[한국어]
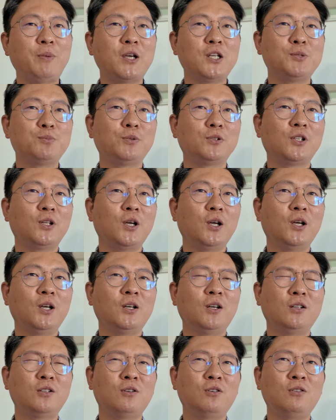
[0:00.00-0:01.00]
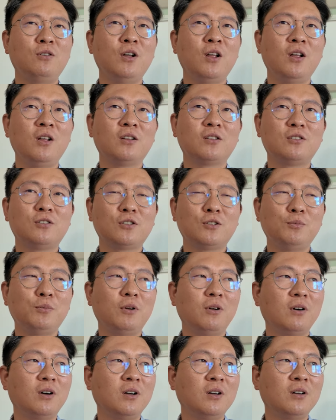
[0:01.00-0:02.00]
120불대에서 드렁크
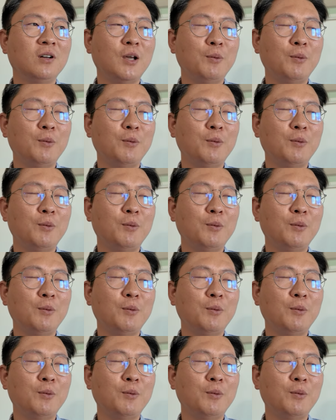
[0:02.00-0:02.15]
밀러가